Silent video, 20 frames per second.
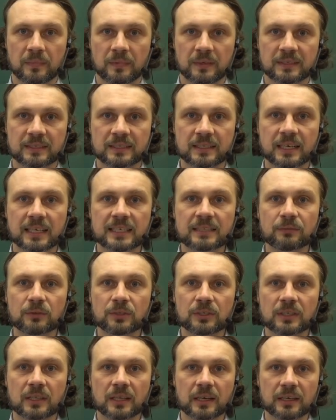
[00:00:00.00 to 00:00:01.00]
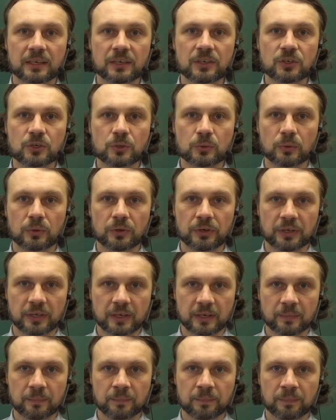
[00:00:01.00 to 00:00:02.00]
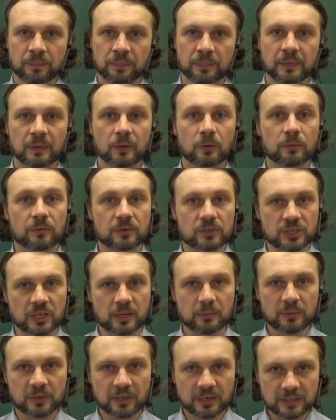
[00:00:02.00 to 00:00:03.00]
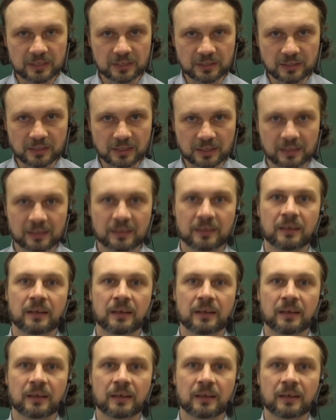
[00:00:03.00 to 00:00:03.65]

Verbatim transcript: Здравствуйте, дорогие школьники, уважаемые родители.